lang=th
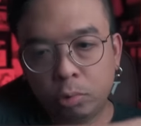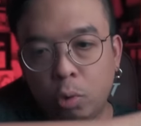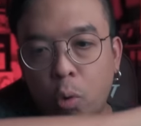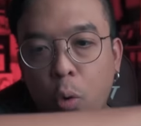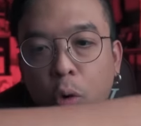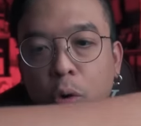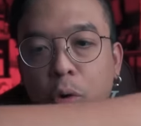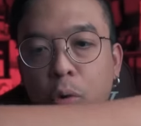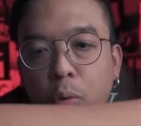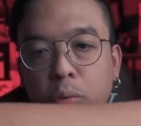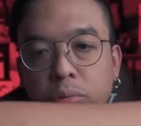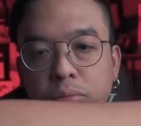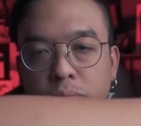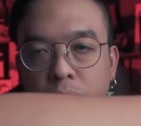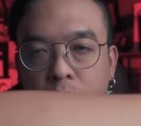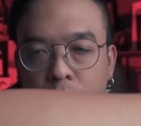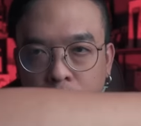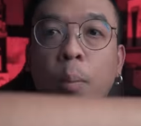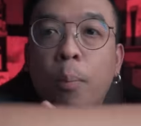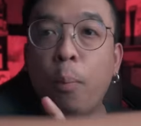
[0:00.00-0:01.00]
ขนลุก
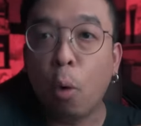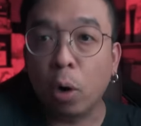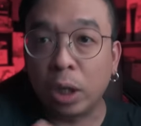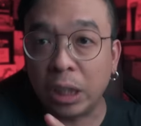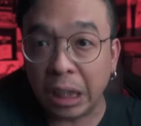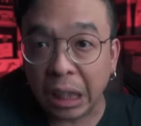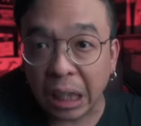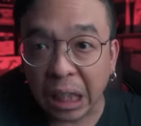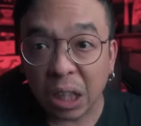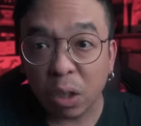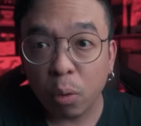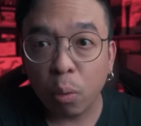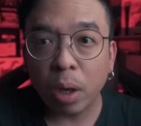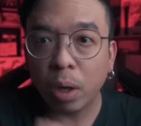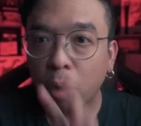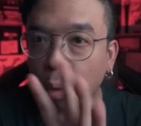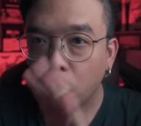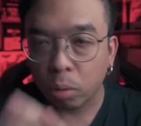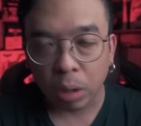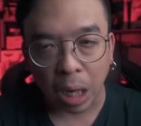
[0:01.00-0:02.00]
ปวดขี้ด้วย
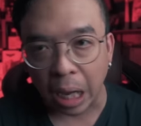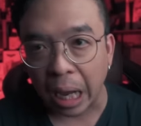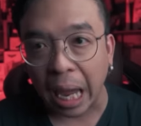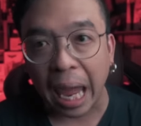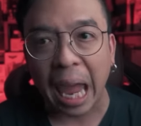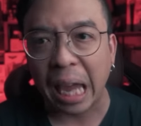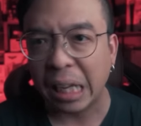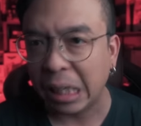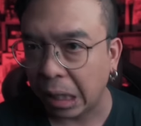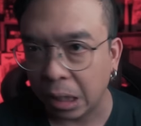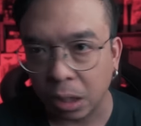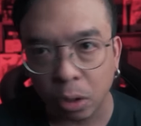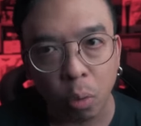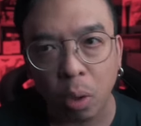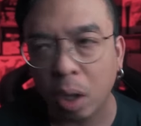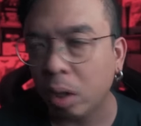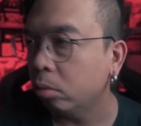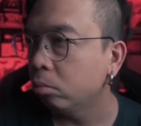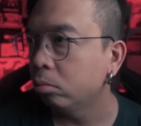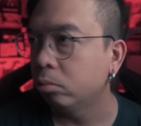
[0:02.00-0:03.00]
โรงหนังแอร์เย็น
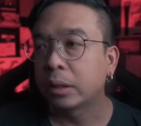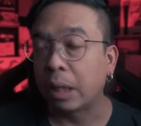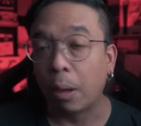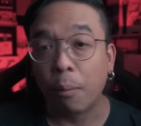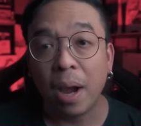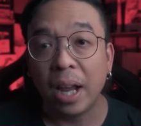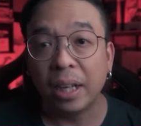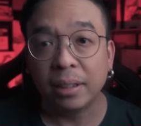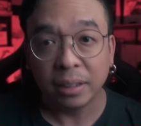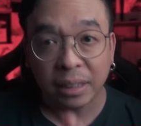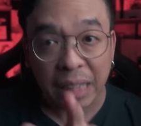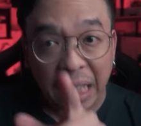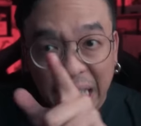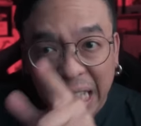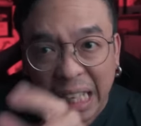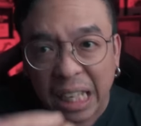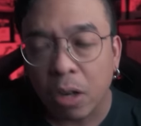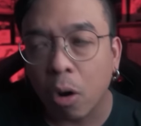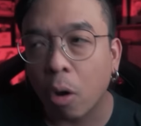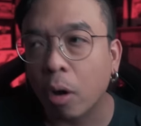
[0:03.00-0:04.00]
ด้วยแต่ว่ายัง
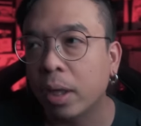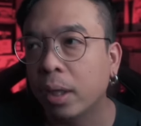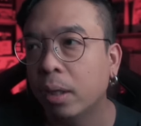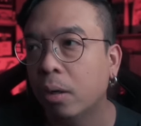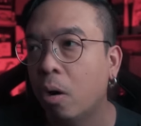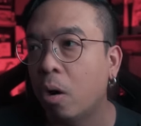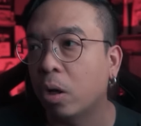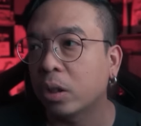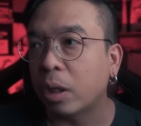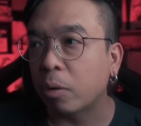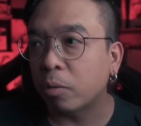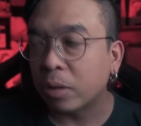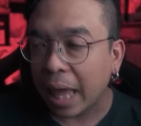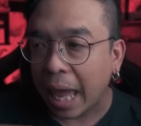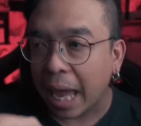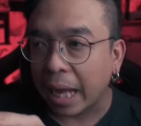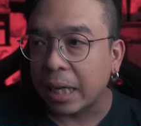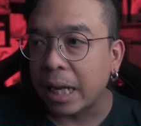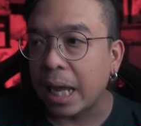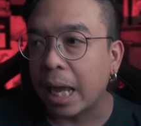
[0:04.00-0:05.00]
ดีหน่อยหอแตวแต
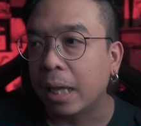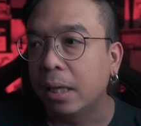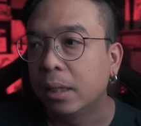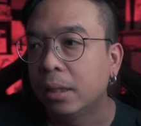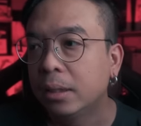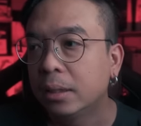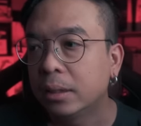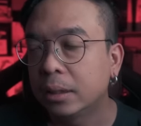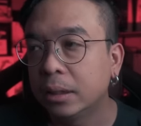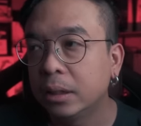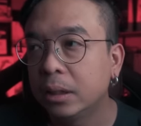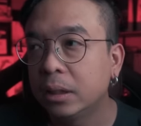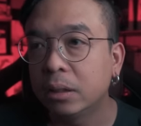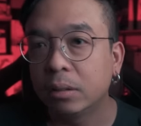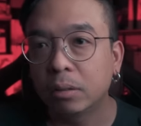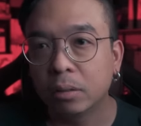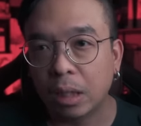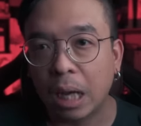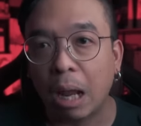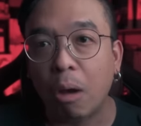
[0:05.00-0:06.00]
กเนี่ย คือ
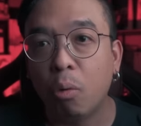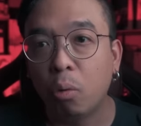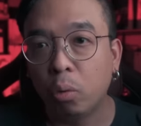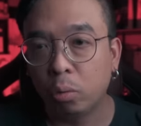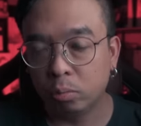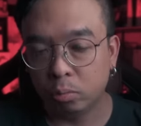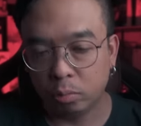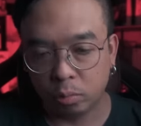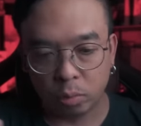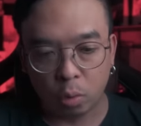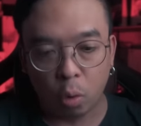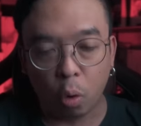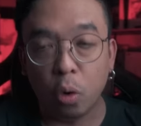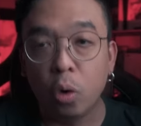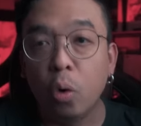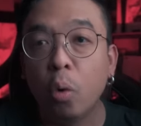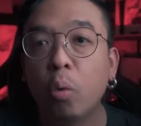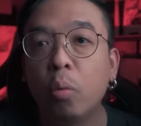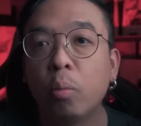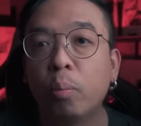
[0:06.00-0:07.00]
เราขน
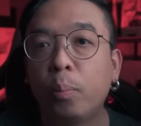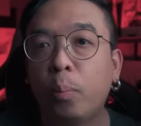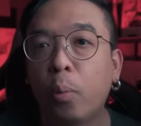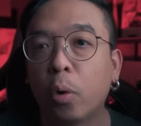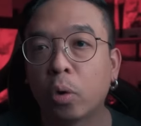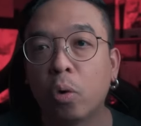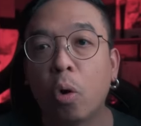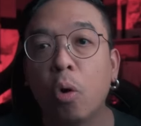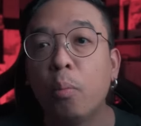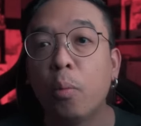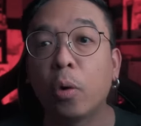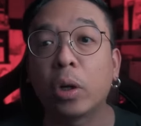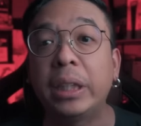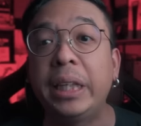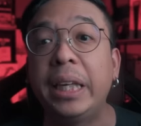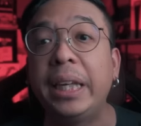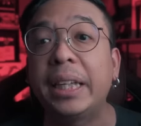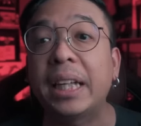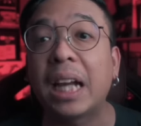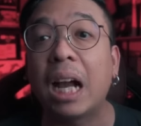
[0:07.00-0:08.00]
ลุก ปวดโค้งปวด
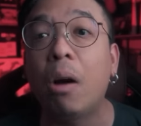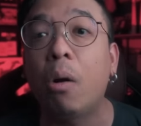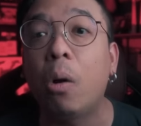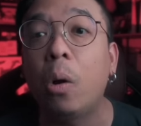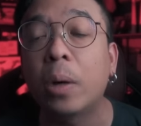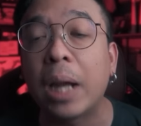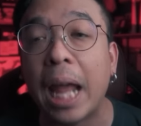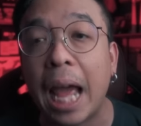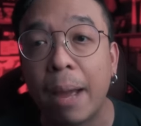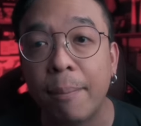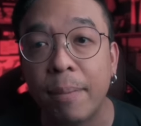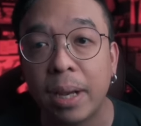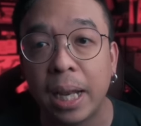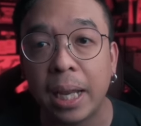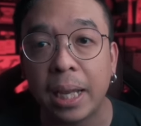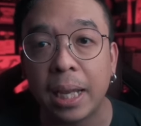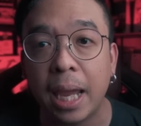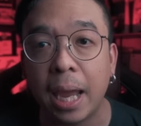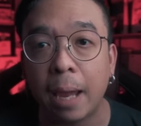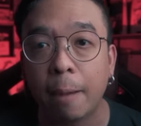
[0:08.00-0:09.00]
ขี้จะเข้าห้องน้ำอะไร
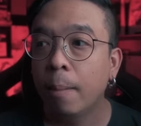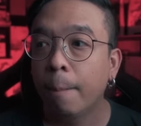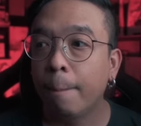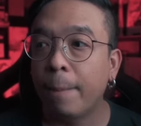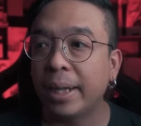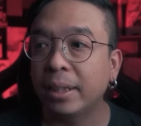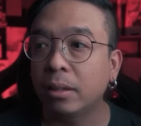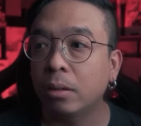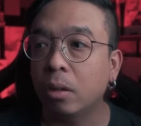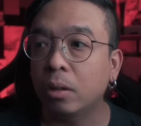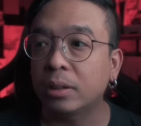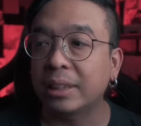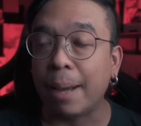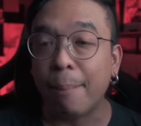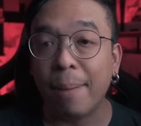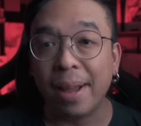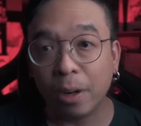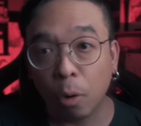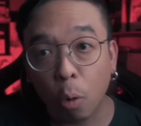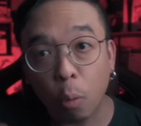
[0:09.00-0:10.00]
เงี้ยมันก็สา
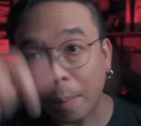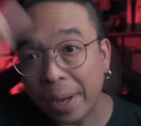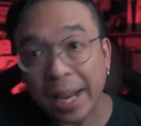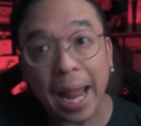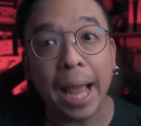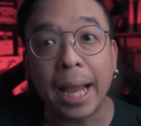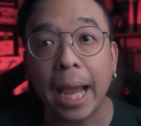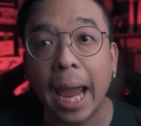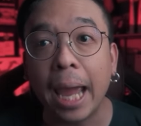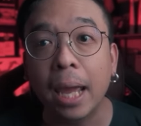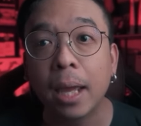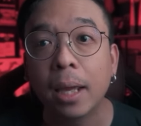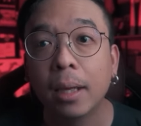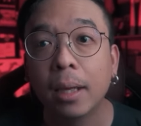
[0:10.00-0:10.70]
มารถลุกไปได้ไง